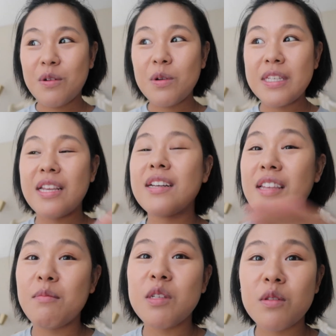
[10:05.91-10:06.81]
コニーさんが
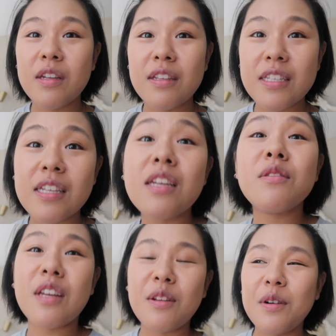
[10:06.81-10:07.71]
催眠状態にさせ
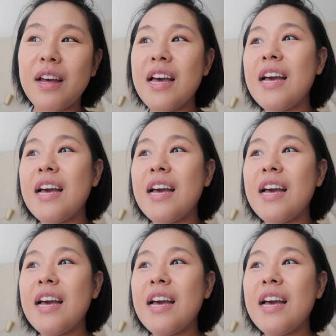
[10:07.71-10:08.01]
るんだけど、